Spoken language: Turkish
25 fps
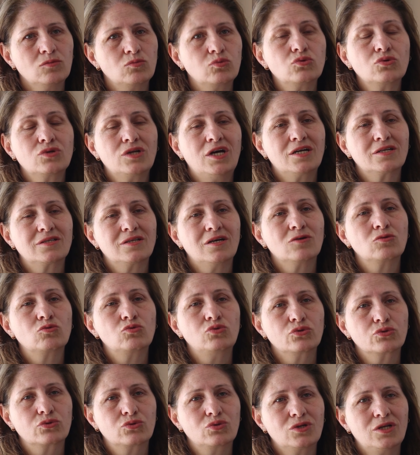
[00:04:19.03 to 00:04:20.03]
Bunlardan
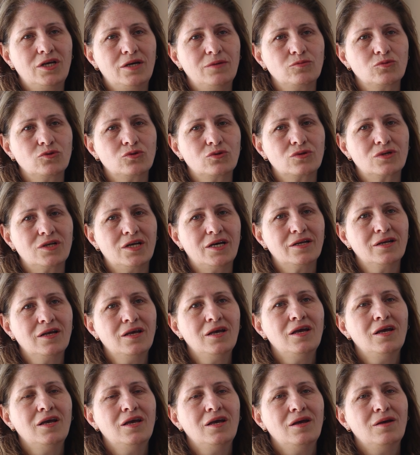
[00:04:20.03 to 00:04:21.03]
kurtulamıyorlar.
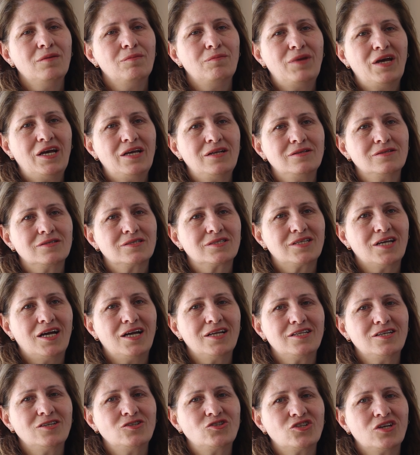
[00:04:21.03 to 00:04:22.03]
Ben
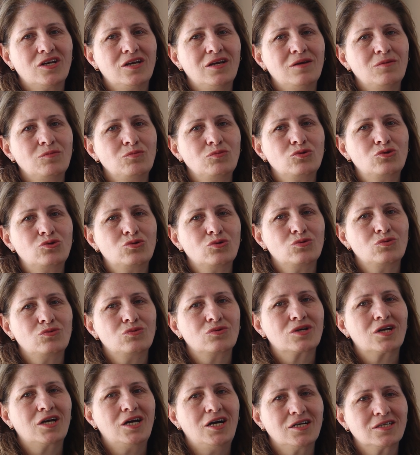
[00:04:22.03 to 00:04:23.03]
sadece
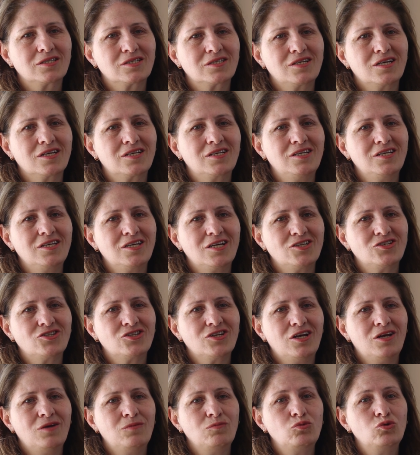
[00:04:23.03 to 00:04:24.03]
bütün Kars'taki
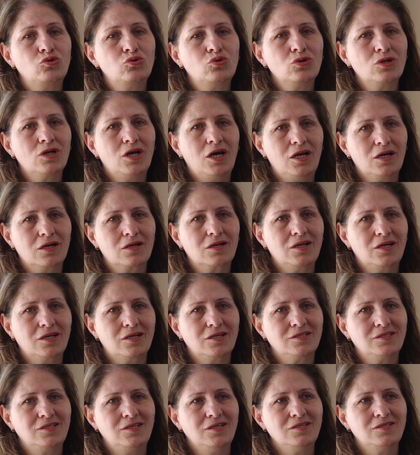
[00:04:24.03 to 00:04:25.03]
yaşayan bütün
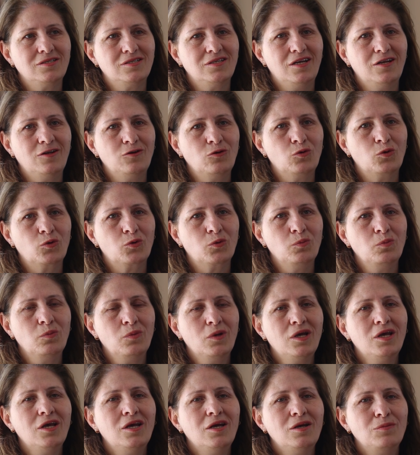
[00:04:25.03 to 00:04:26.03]
halklara sesleniyorum.
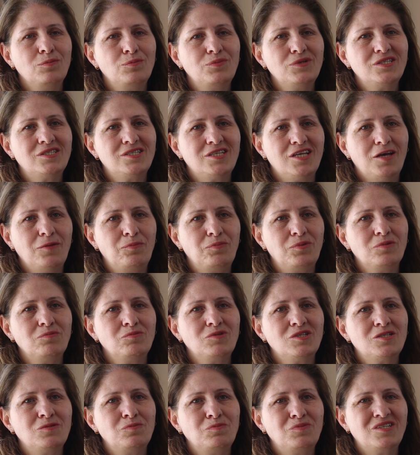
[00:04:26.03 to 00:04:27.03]
Biz
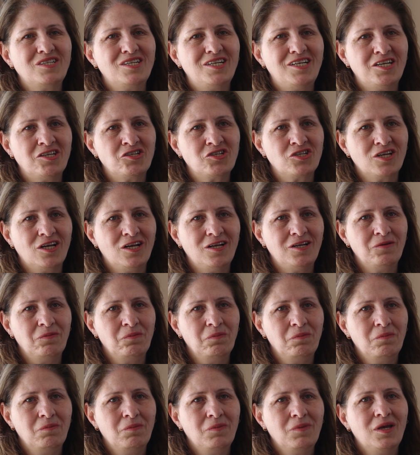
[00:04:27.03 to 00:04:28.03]
hepimiz
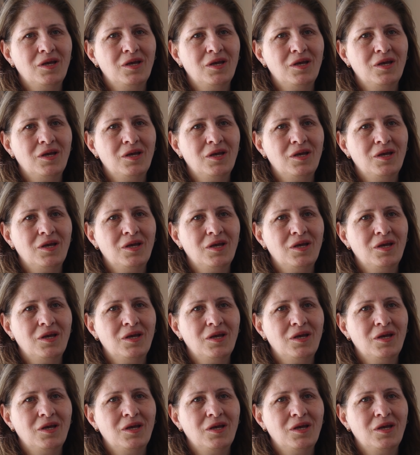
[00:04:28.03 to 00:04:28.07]
birleşelim.